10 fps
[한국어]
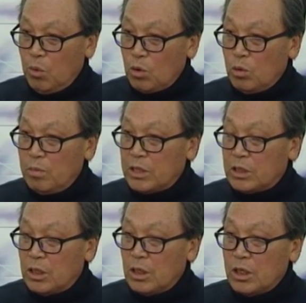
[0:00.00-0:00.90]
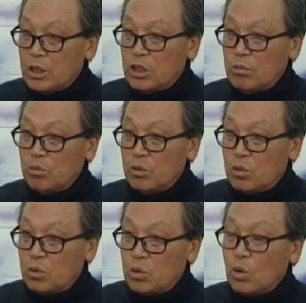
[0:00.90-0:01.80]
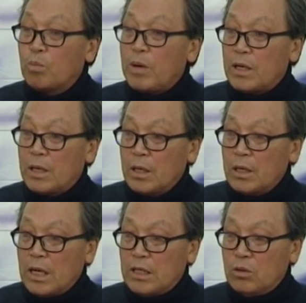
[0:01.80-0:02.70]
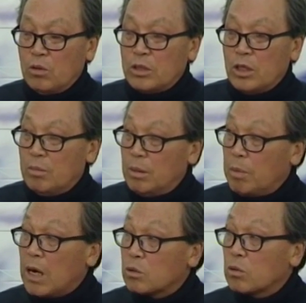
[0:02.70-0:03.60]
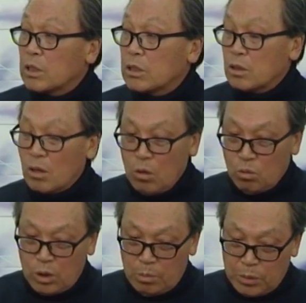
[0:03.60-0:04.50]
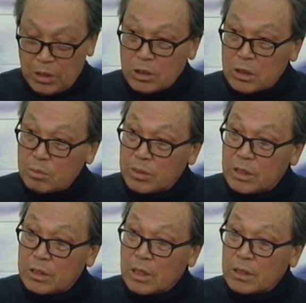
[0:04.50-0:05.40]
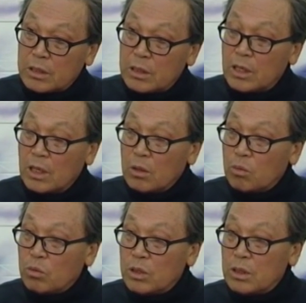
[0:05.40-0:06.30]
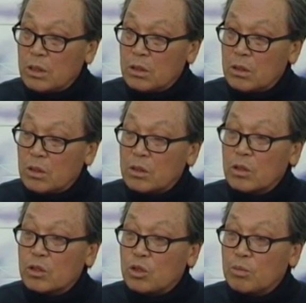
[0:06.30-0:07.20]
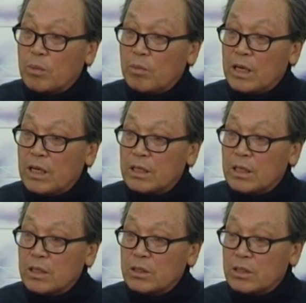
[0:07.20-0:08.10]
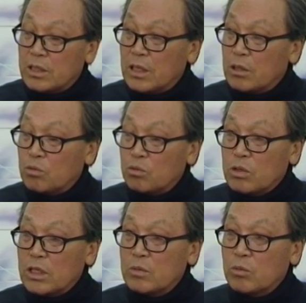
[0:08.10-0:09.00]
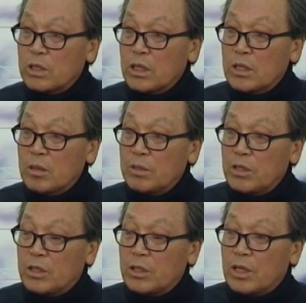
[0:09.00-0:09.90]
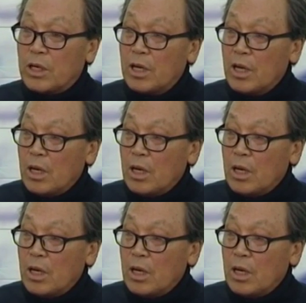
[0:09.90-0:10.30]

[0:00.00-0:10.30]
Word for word: 보도 매체, 신문, 출판, 라디오, 텔레비 방송에서 우리 편집 기자들이 우리 언어 규범화에 대해서 제대로 순수하지 못하기 때문에 예컨대